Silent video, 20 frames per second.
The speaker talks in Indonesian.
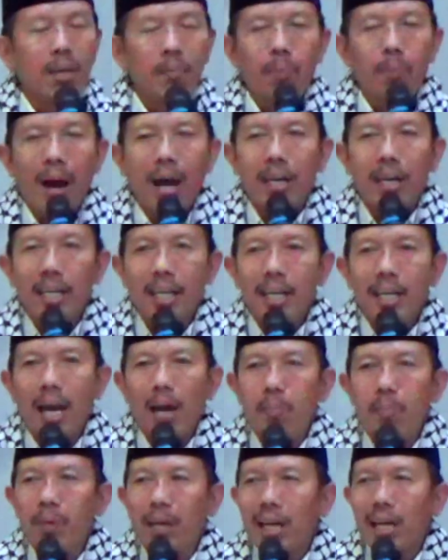
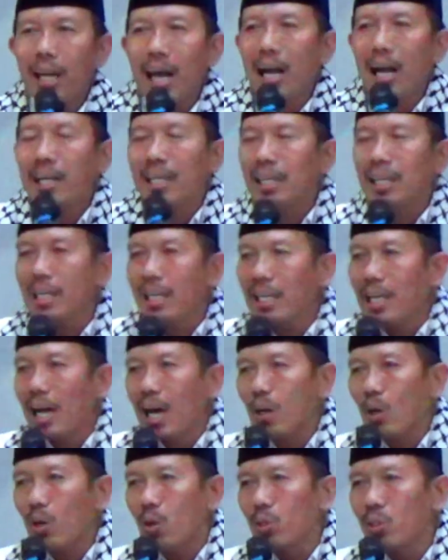dibanding ambek
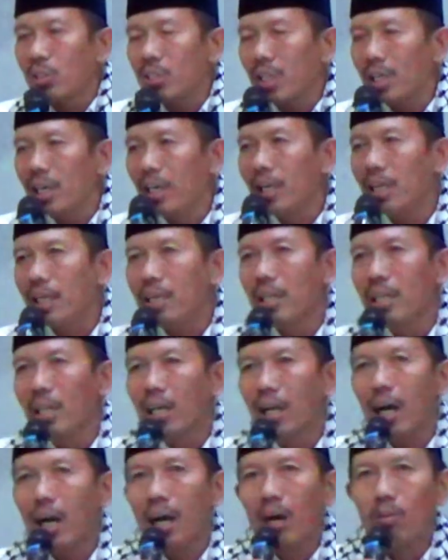ini karo Gusti
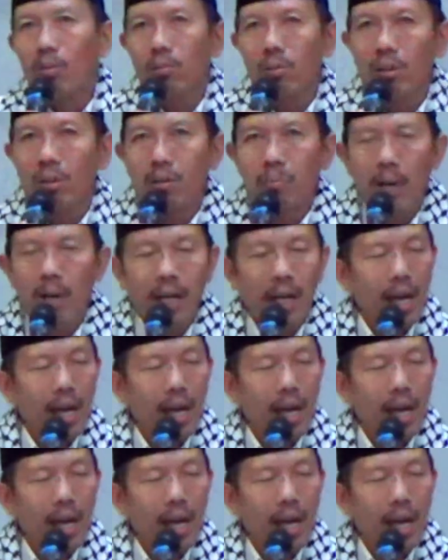Allah.